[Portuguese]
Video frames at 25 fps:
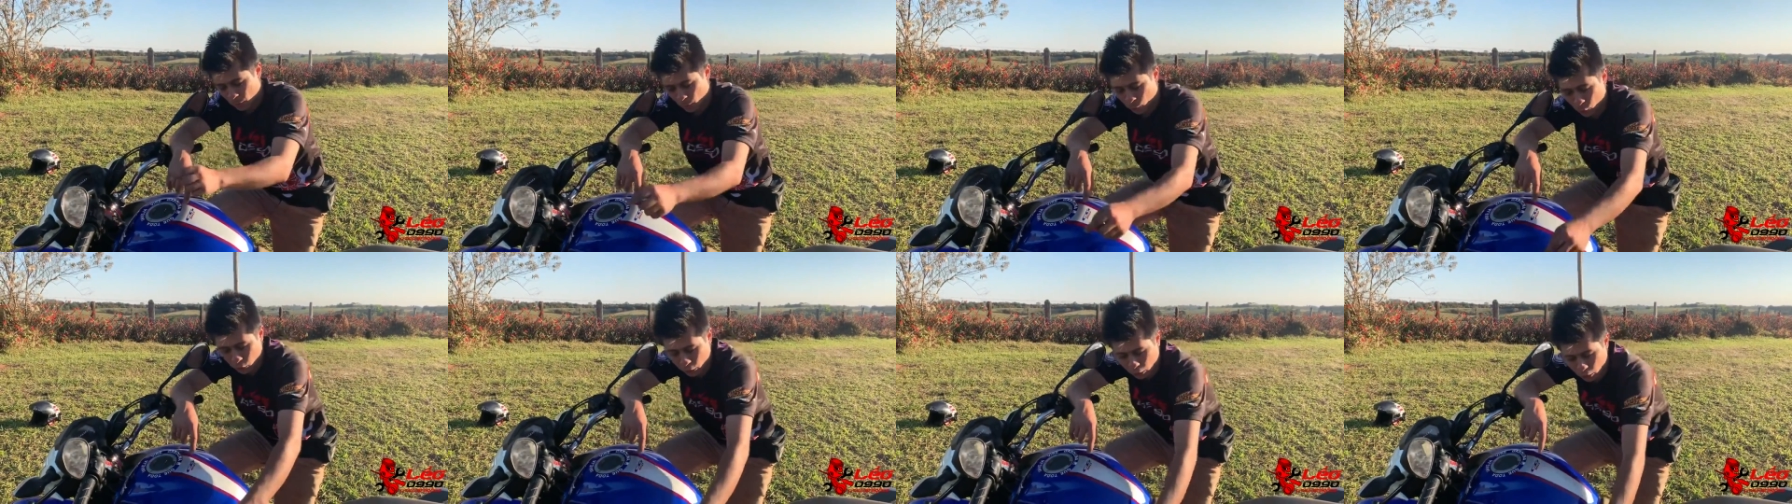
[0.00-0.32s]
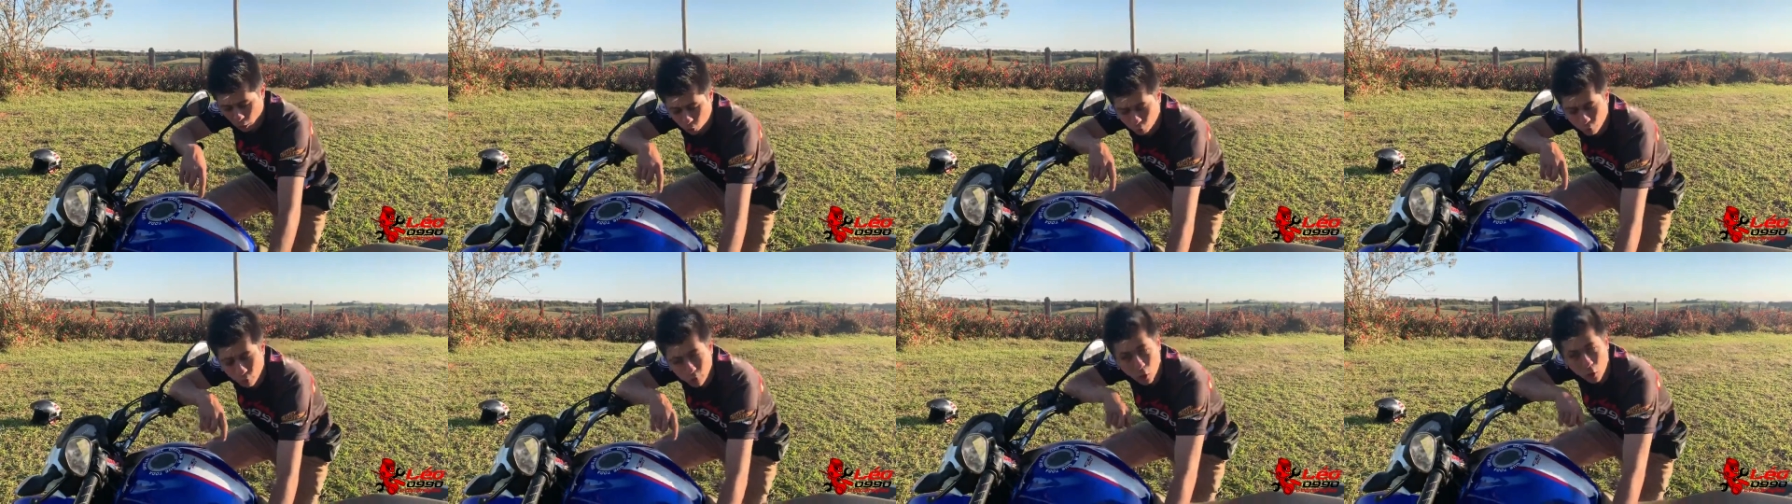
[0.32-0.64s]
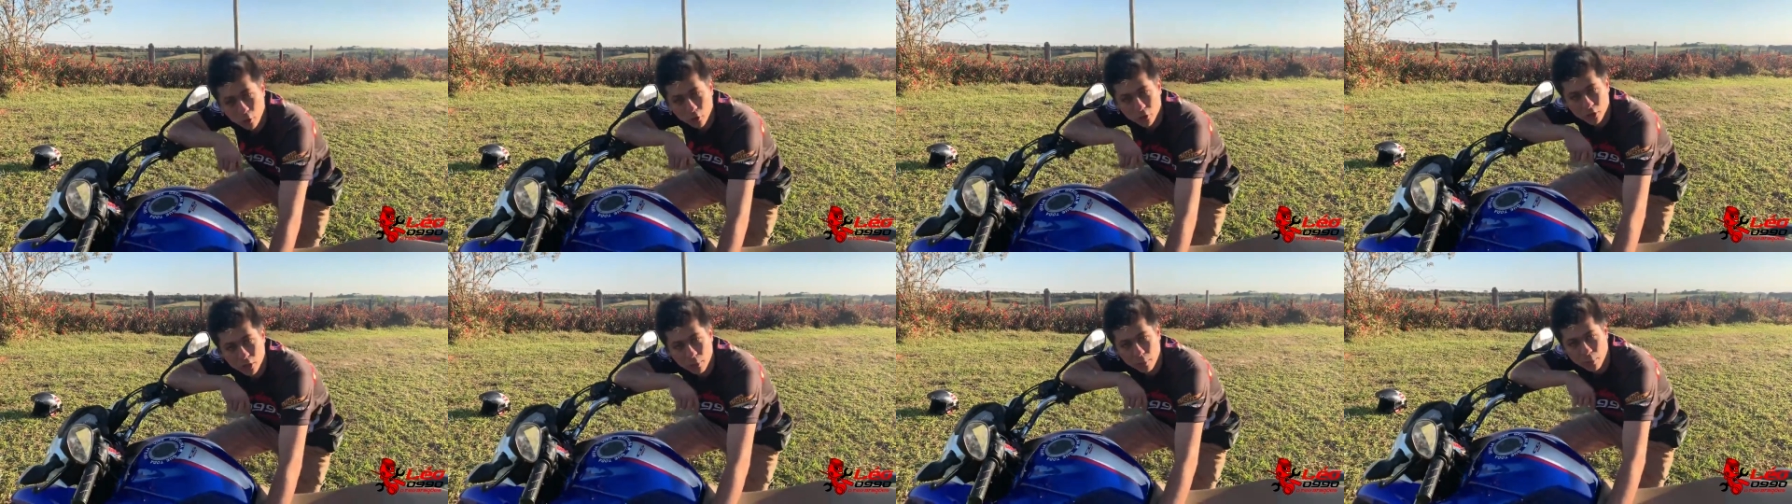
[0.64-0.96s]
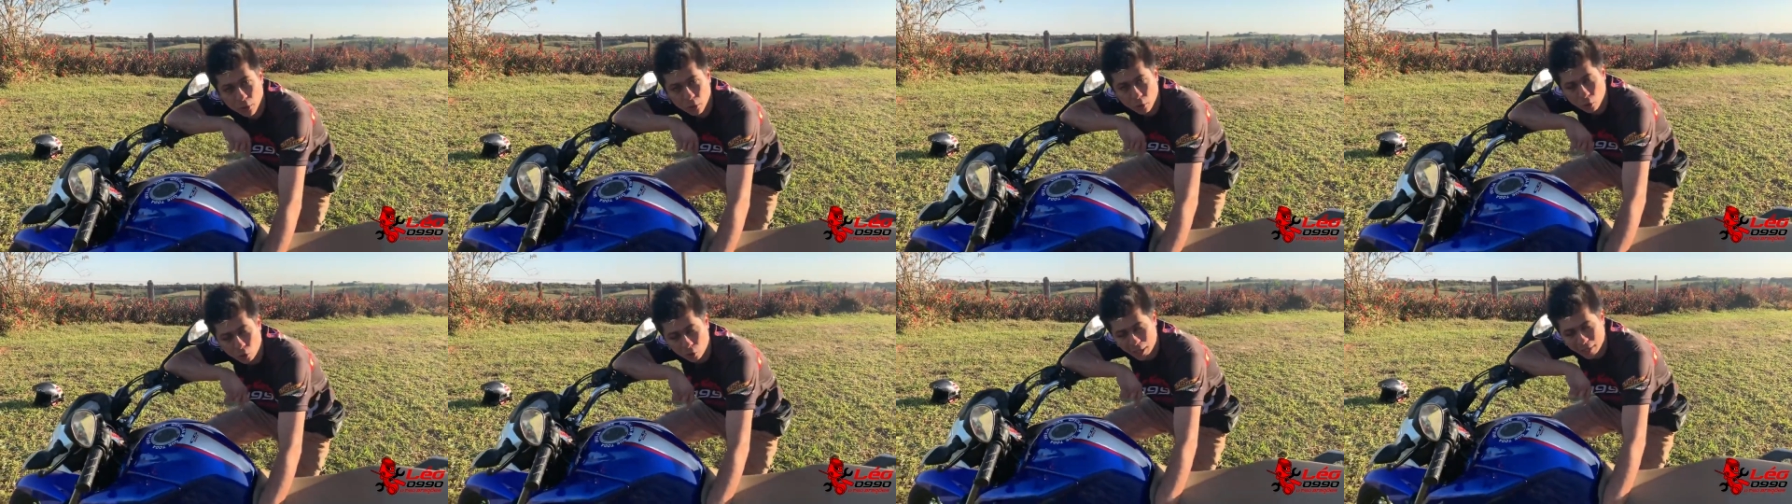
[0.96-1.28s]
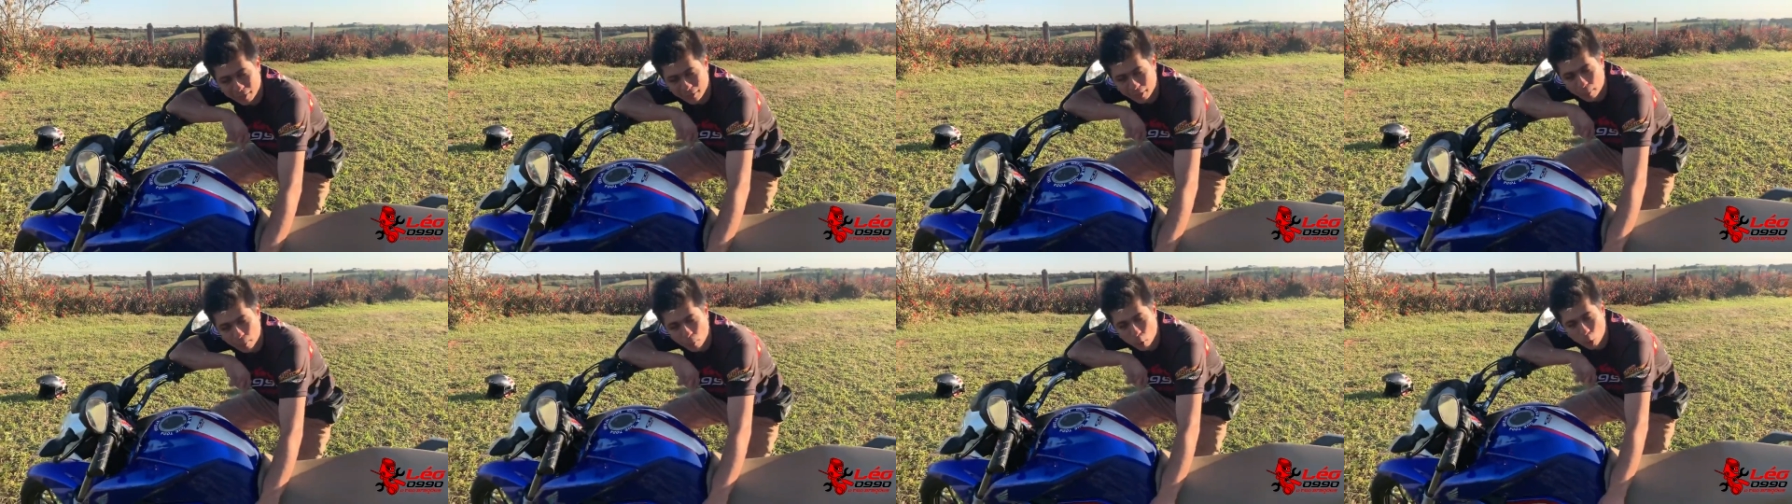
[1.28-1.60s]
Porque o velocímetro
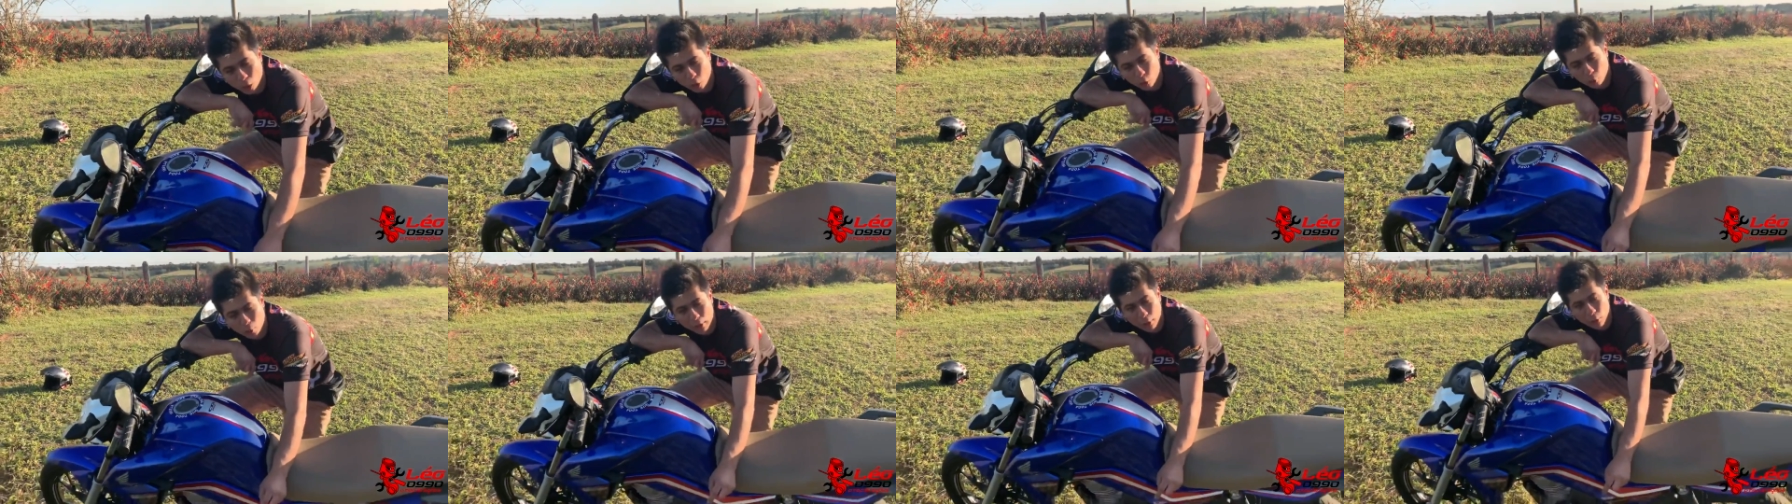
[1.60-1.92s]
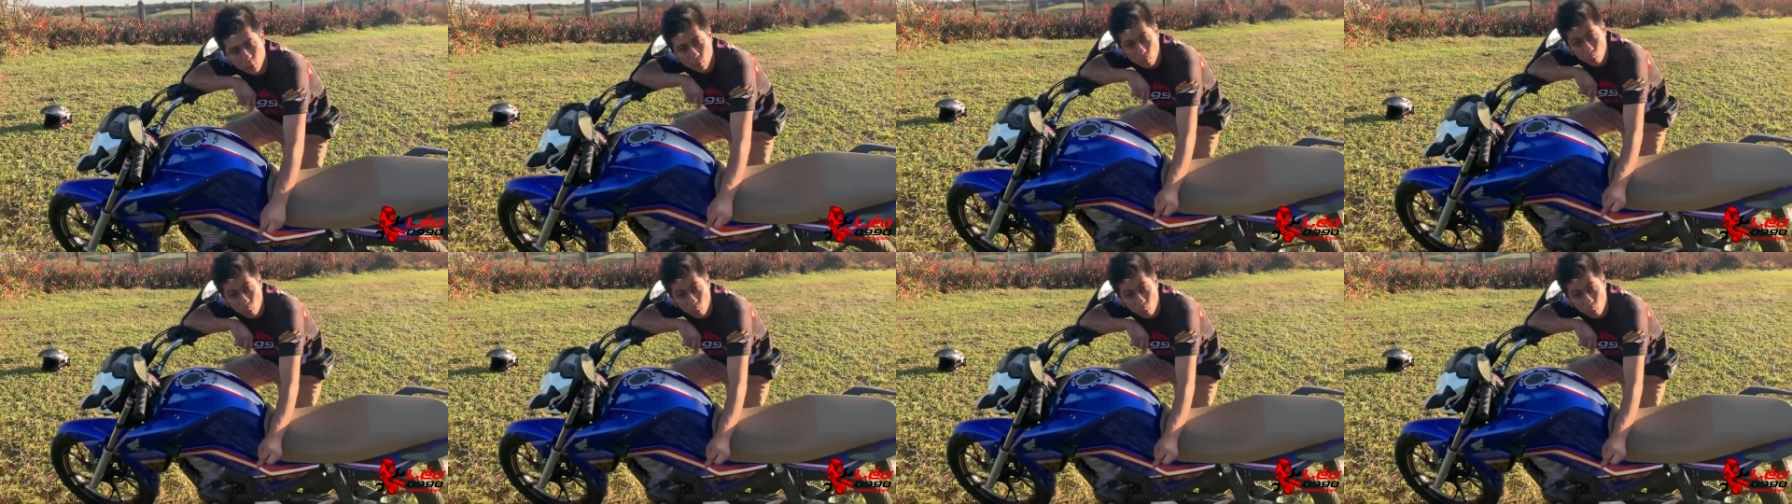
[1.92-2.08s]
dessa moto é no